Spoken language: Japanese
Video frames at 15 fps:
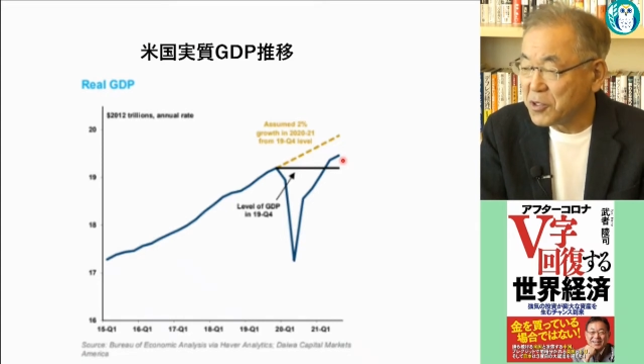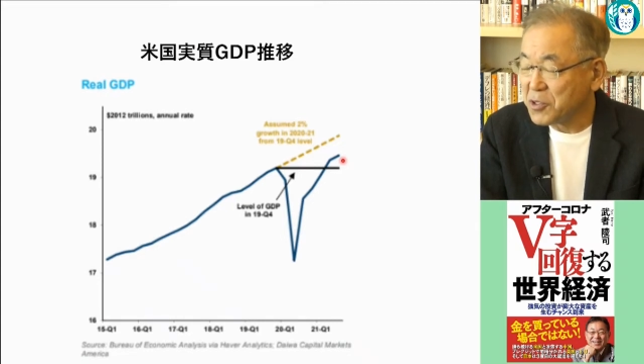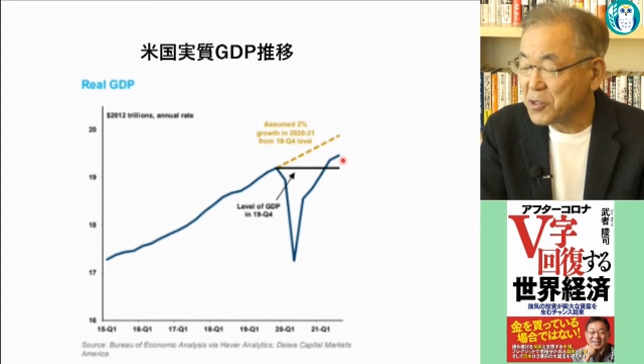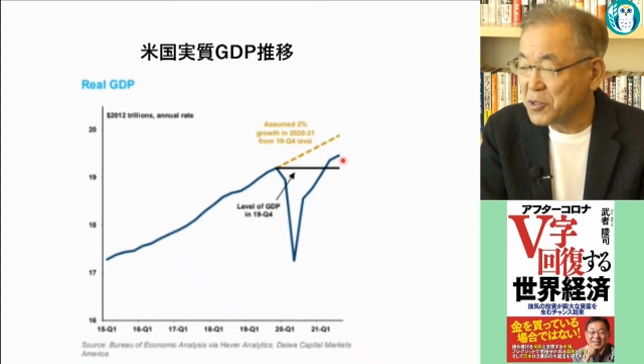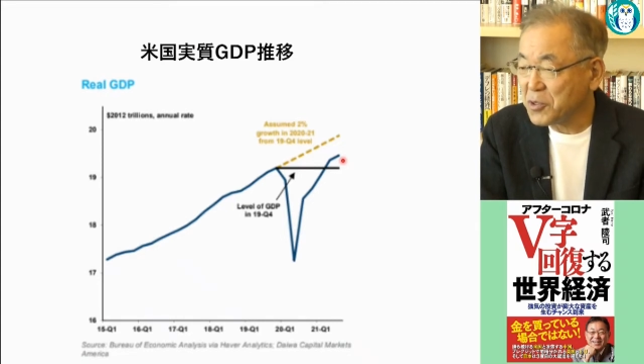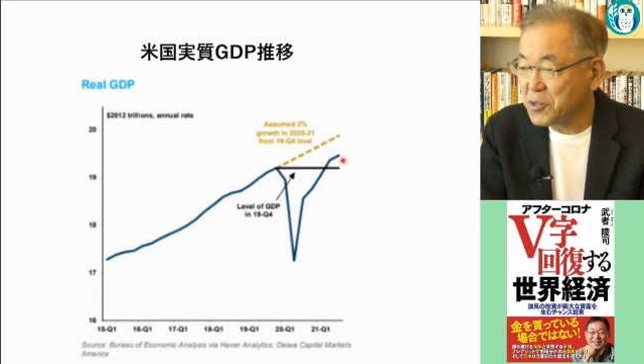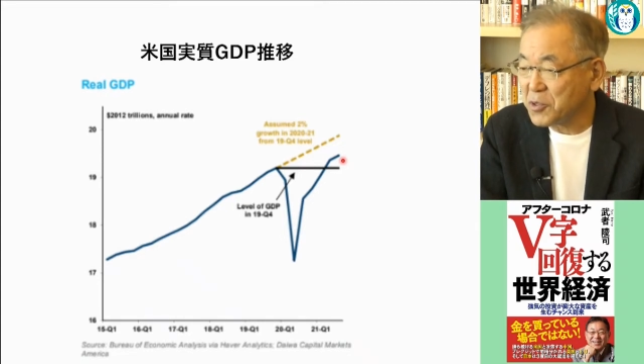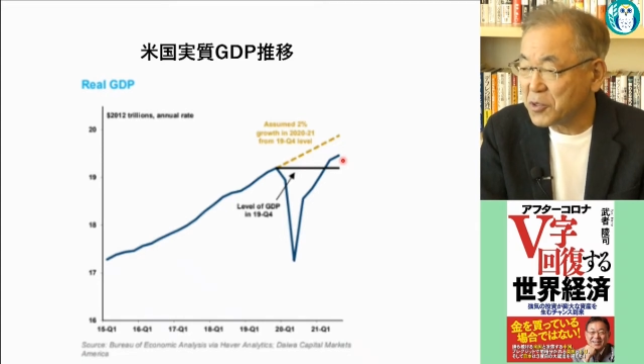
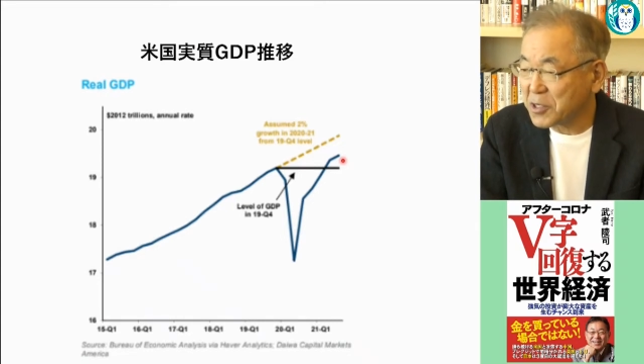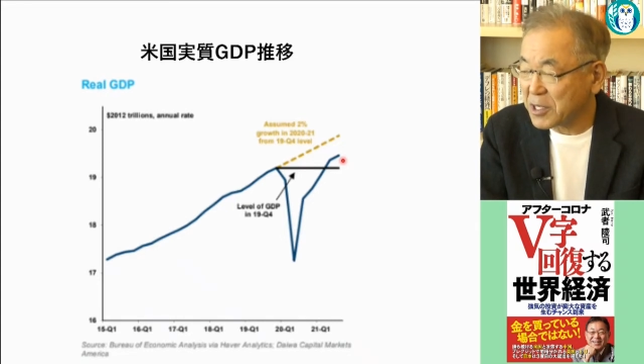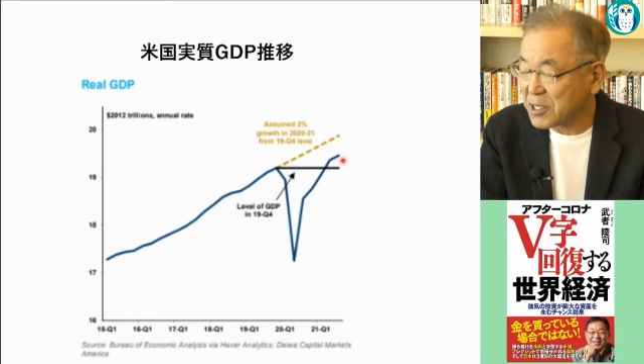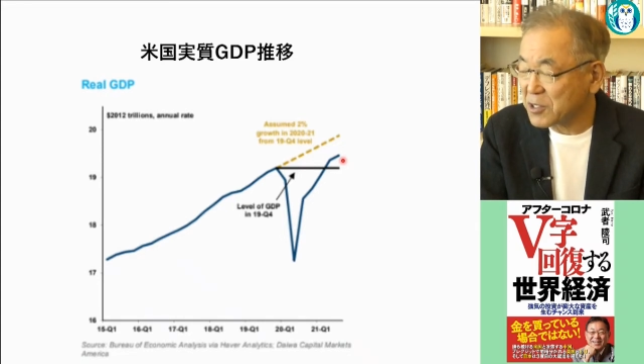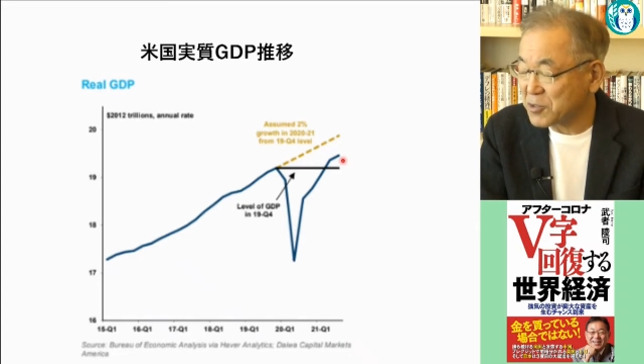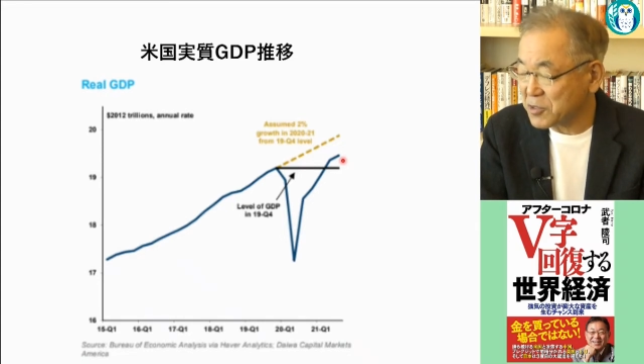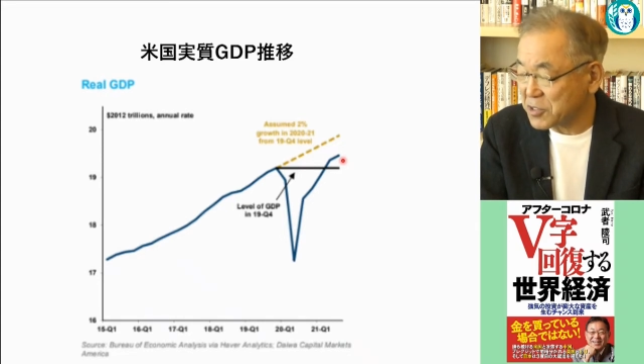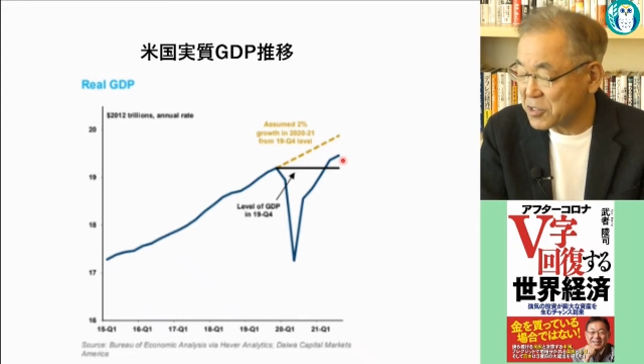両方か
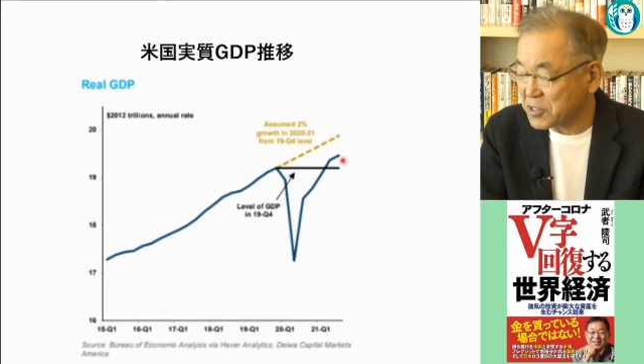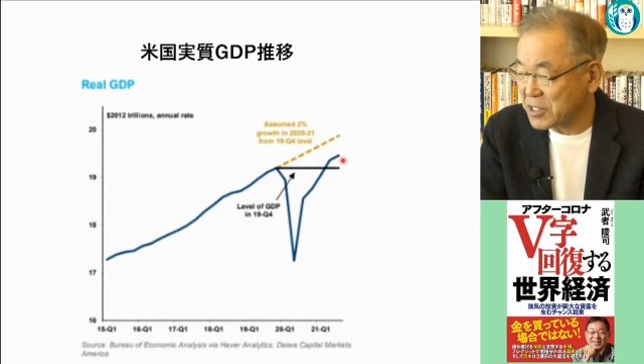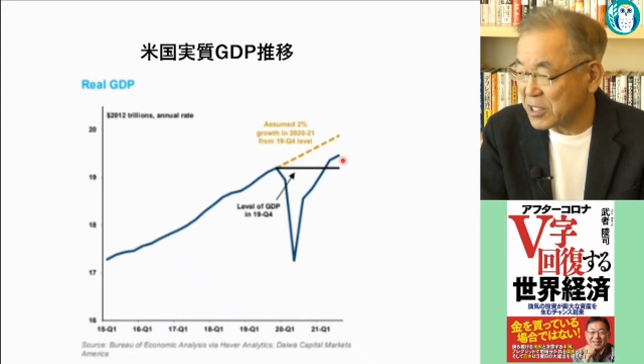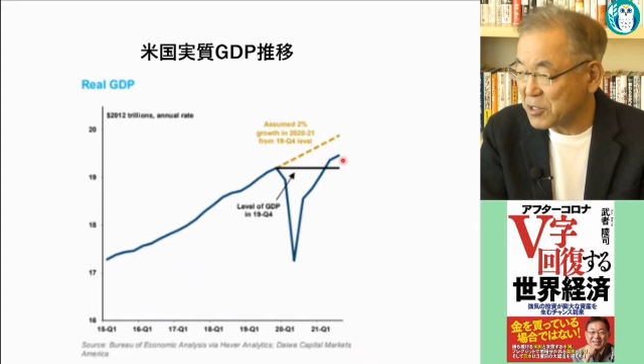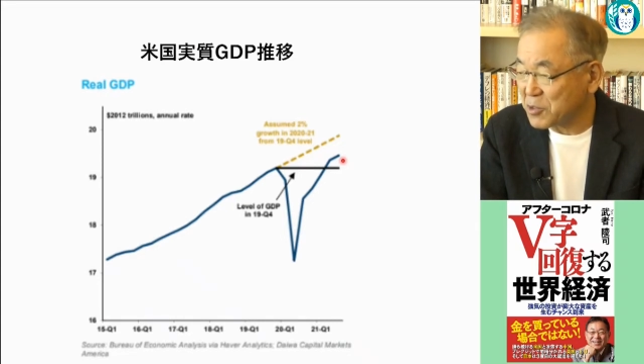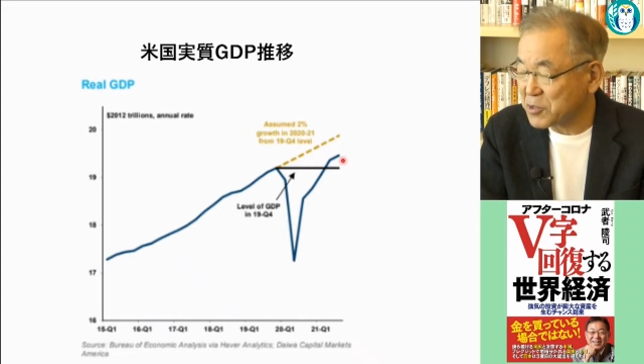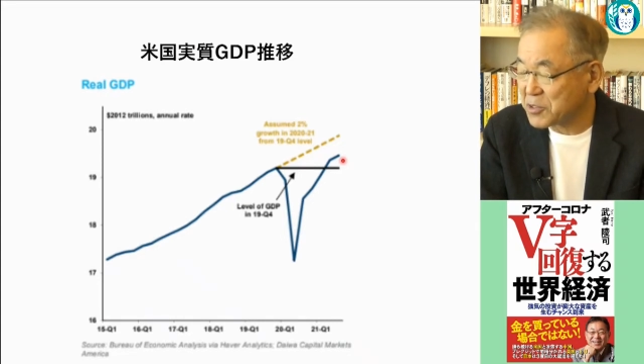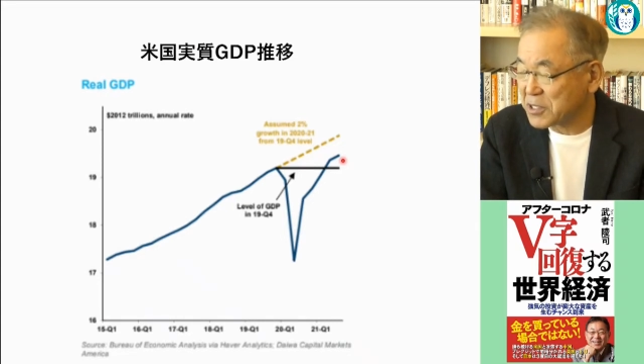らのです
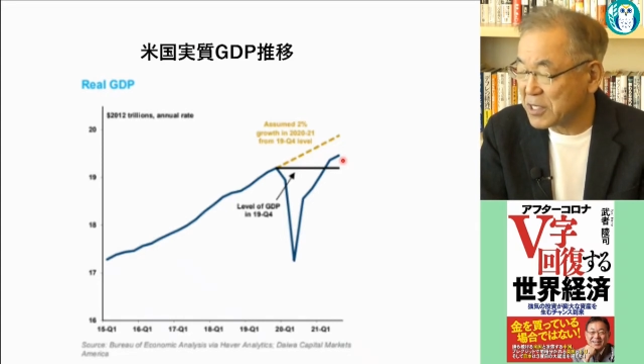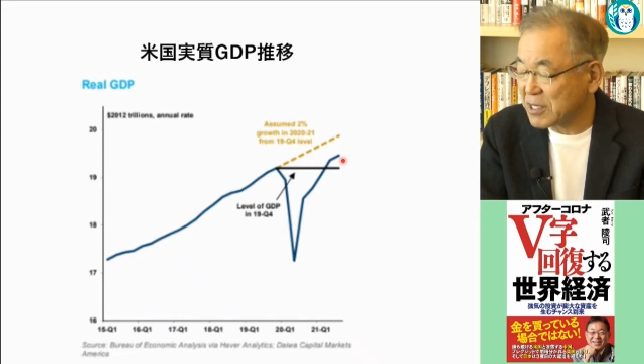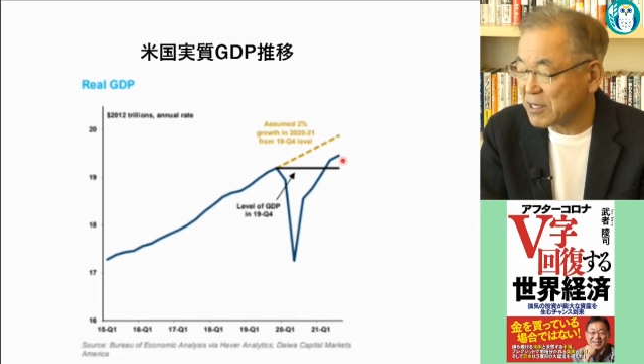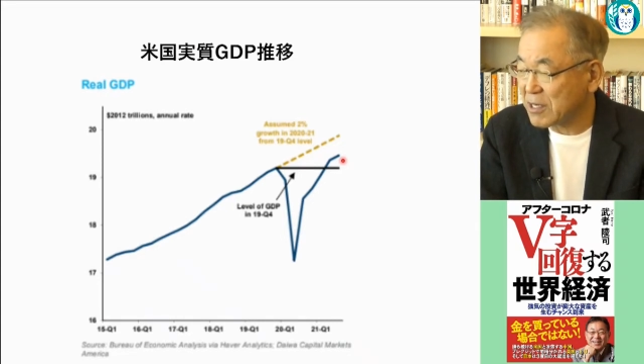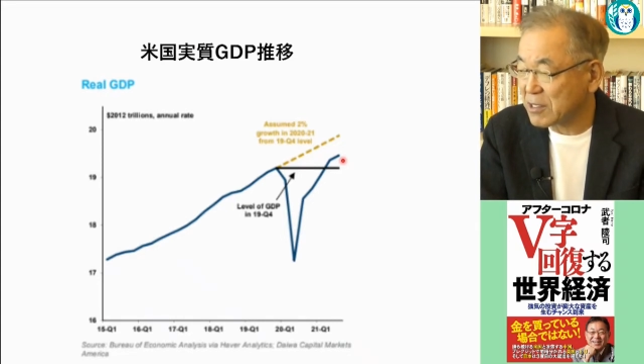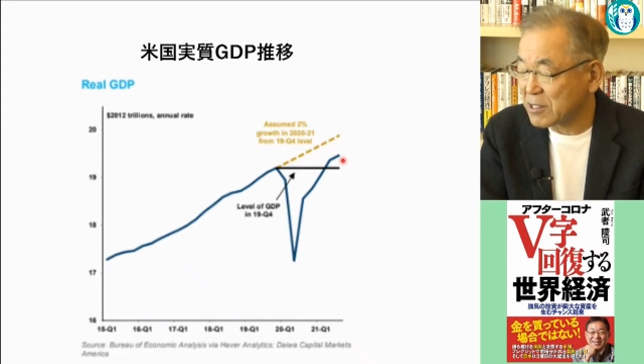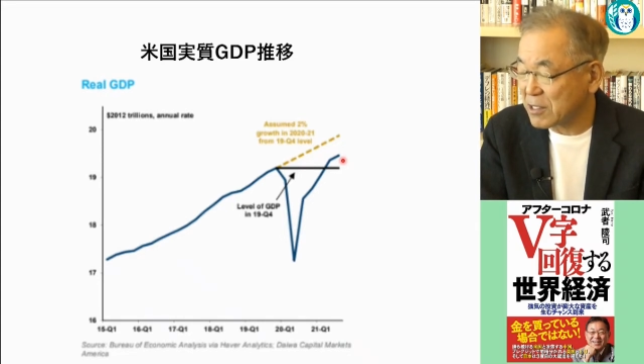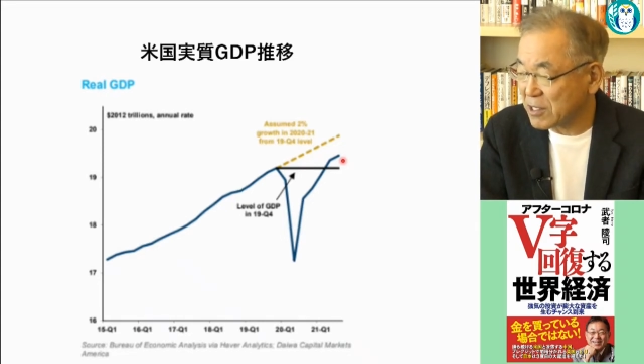ね抑制
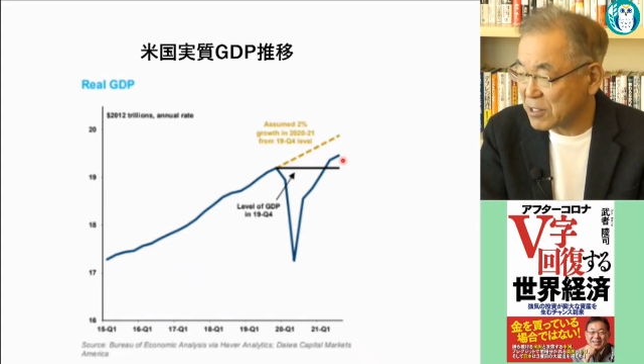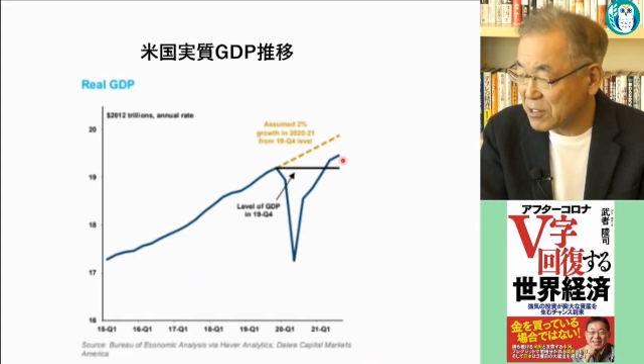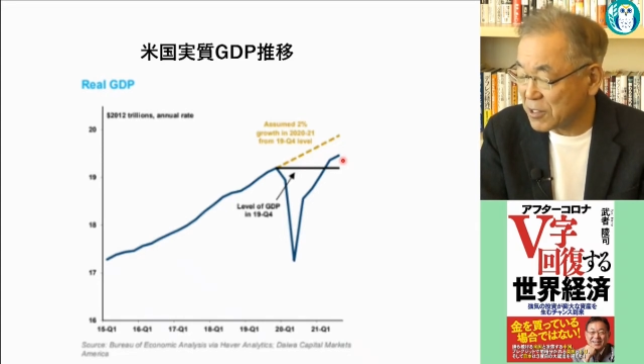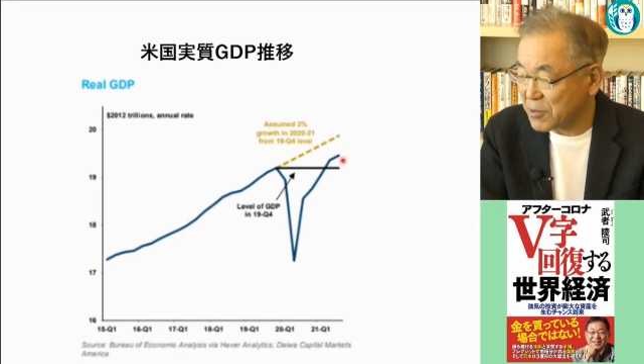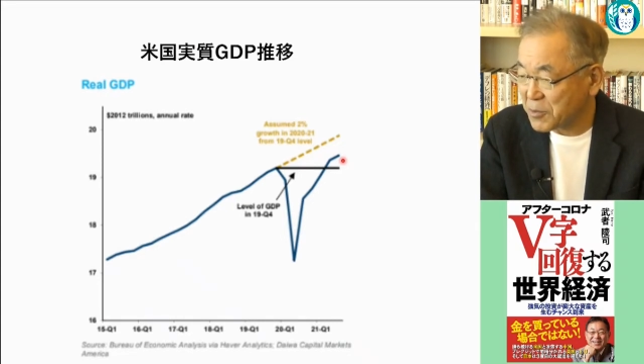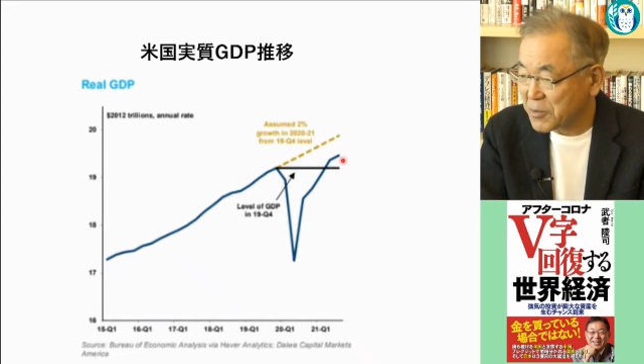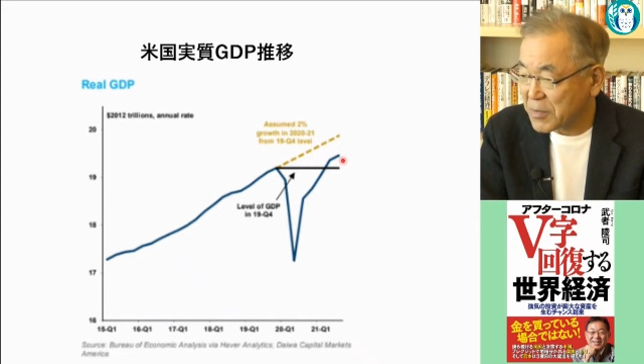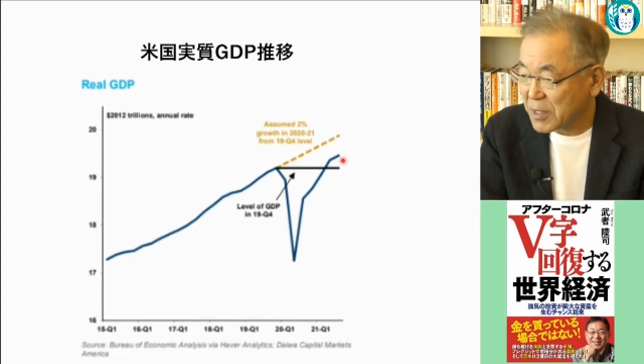が働いて